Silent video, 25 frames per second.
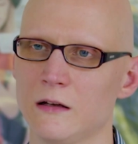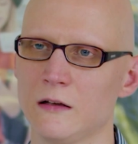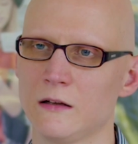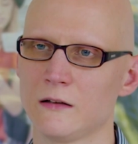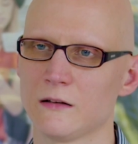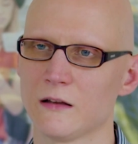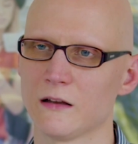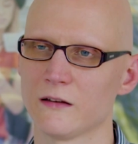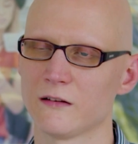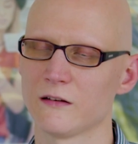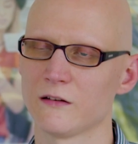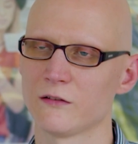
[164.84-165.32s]

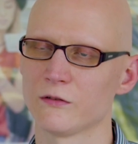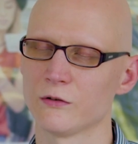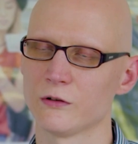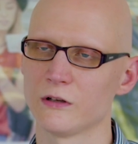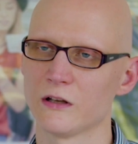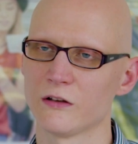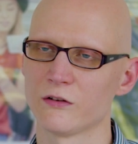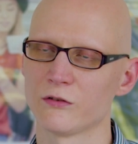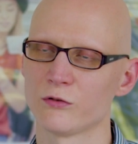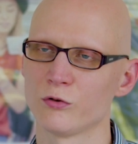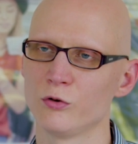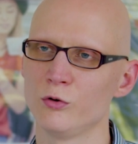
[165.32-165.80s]
Das ist so
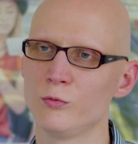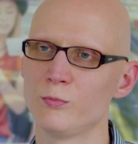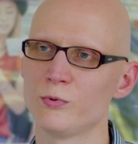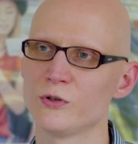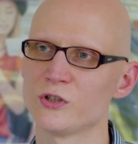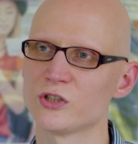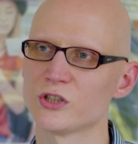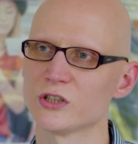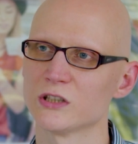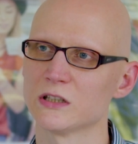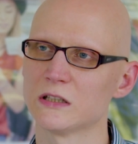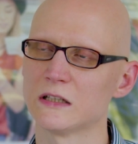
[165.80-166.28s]
das
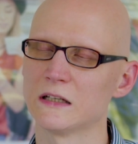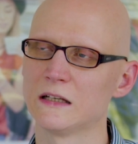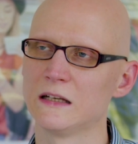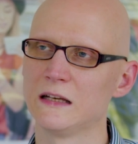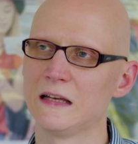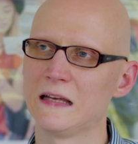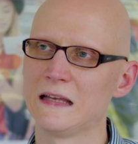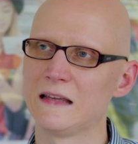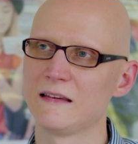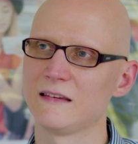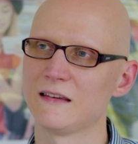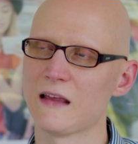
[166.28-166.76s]
typische
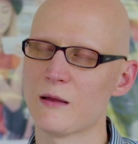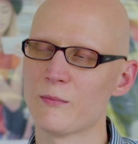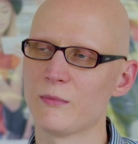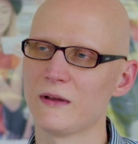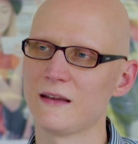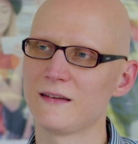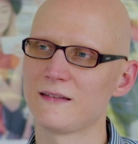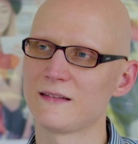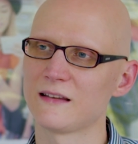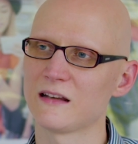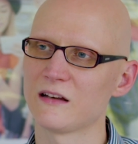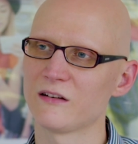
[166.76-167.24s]

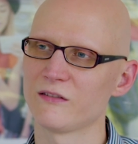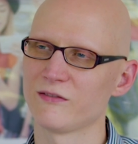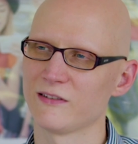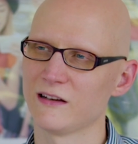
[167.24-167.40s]
Semester,